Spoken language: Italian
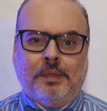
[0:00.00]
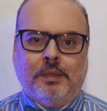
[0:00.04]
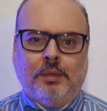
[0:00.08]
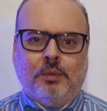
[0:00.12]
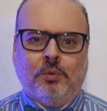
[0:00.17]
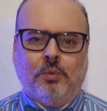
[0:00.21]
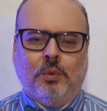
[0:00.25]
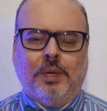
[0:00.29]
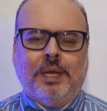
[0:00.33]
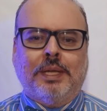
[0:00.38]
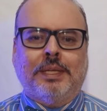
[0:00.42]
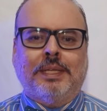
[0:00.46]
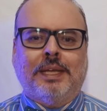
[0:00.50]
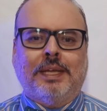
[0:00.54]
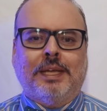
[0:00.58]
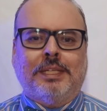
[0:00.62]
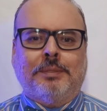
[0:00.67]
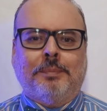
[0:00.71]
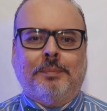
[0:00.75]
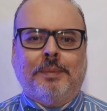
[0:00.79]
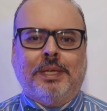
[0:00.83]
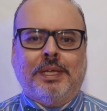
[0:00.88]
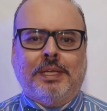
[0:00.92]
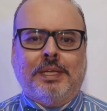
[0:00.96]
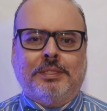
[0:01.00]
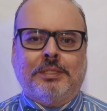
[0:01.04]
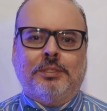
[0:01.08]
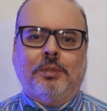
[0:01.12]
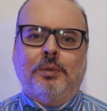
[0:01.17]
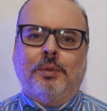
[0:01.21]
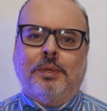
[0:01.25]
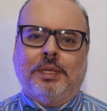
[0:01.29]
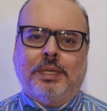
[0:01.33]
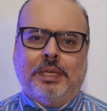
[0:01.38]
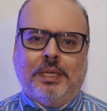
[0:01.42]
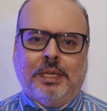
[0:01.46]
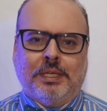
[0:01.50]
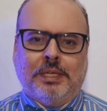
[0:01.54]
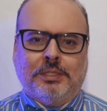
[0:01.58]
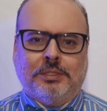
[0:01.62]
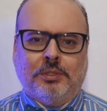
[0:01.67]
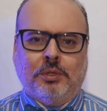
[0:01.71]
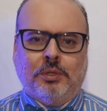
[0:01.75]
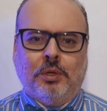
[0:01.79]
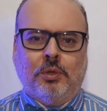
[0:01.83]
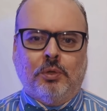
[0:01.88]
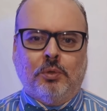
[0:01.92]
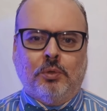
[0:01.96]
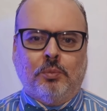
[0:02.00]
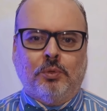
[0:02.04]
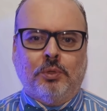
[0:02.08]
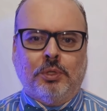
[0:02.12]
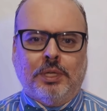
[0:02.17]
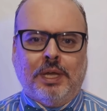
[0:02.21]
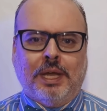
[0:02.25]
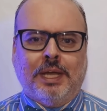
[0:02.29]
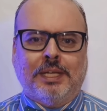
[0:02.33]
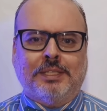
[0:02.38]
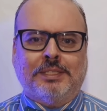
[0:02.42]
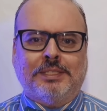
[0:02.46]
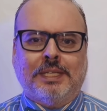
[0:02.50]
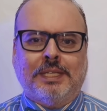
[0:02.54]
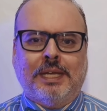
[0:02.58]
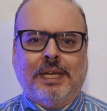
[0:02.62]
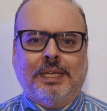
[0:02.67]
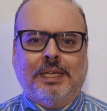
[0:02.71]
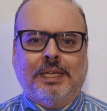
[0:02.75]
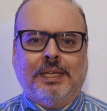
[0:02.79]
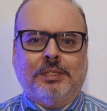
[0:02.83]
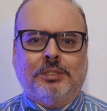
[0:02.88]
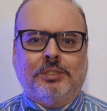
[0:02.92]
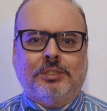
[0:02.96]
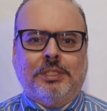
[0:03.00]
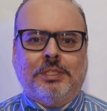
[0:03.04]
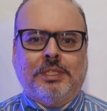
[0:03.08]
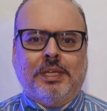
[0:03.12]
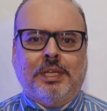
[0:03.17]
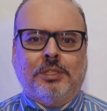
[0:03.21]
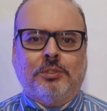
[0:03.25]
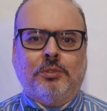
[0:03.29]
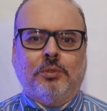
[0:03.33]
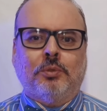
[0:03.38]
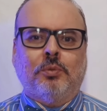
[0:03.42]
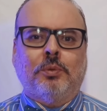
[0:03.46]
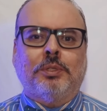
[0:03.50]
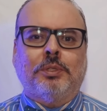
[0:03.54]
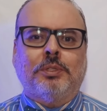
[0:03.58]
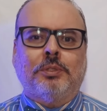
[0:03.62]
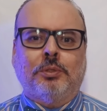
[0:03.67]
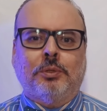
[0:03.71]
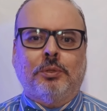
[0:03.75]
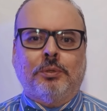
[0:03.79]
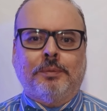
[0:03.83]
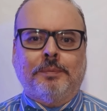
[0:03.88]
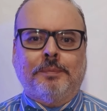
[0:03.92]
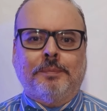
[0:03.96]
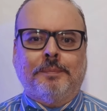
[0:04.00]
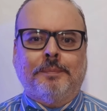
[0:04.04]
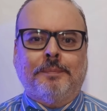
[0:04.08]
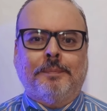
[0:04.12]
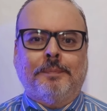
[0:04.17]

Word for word: Guarda la spiegazione che l'astronomo Carl Sagan ci dà su questo